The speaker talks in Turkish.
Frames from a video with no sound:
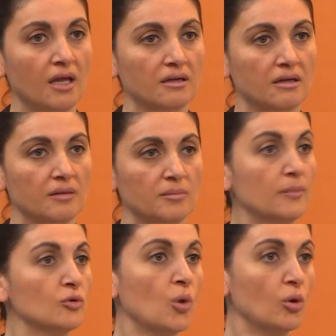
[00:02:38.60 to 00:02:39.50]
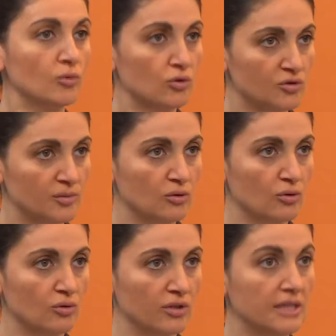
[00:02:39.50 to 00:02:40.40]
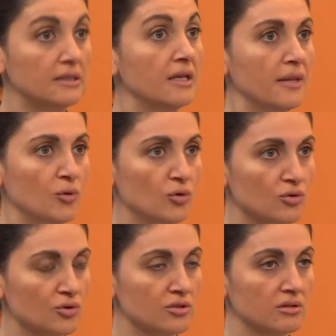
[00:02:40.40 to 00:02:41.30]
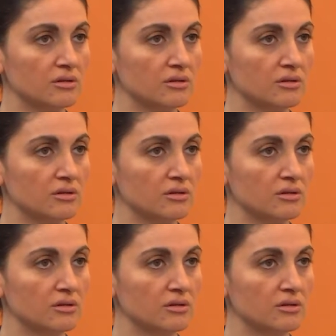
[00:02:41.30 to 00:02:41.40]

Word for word: E, memnun olmuyoruz bir türlü. Yetinemiyoruz.